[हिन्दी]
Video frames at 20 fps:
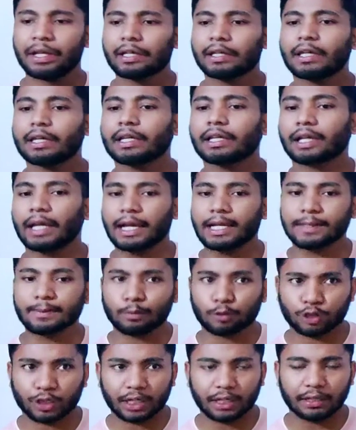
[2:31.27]
कि कैश
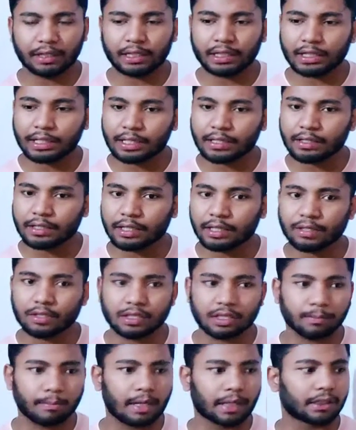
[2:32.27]
बुक के अंदर किस
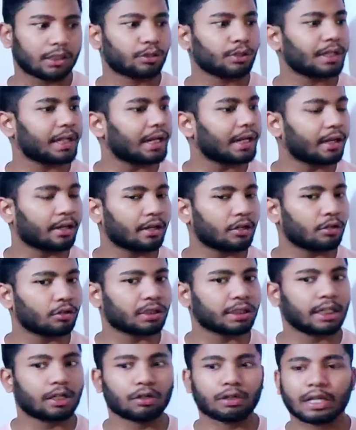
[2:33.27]
किस बातों की एंट्री
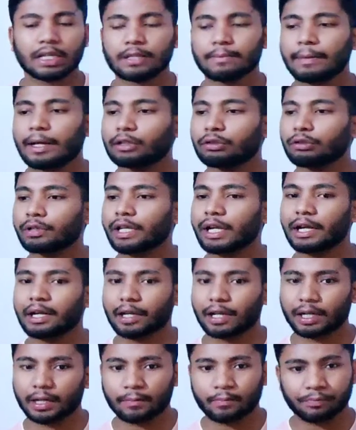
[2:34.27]
होती है और किस बातों की
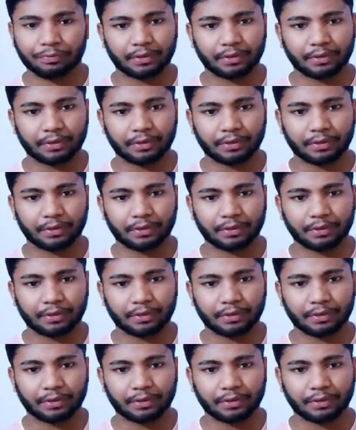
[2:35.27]
एंट्री